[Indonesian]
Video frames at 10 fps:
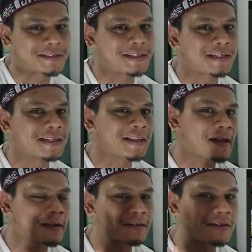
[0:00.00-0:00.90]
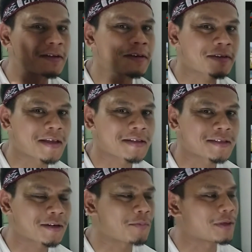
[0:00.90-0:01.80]
Jadi kita akan
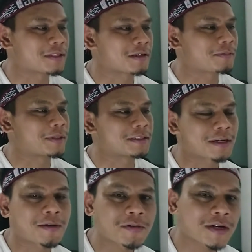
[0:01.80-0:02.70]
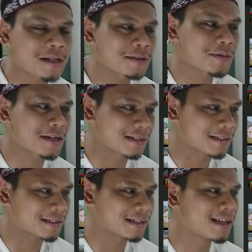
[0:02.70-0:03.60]
nge-reaction komentar-komentar orang luar
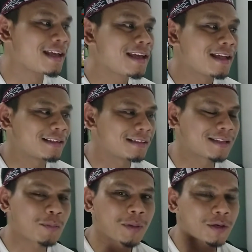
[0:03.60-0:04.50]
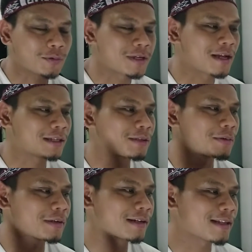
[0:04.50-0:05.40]
negeri tentang parodi
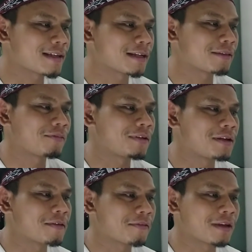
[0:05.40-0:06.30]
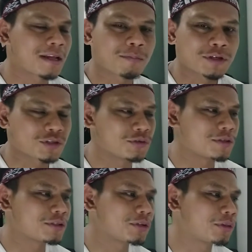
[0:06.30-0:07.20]
atau recreate Vina Fan yang
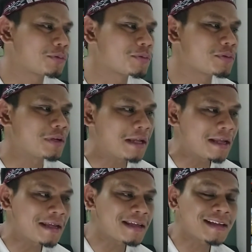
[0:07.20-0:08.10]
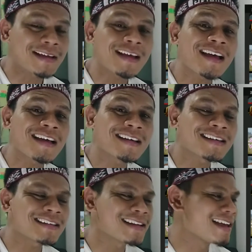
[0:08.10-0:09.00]
berjudul Tuneka
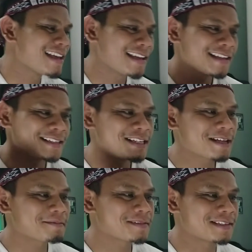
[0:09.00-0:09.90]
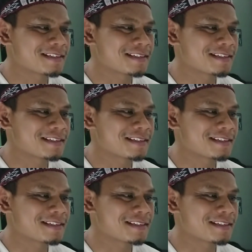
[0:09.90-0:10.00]
jab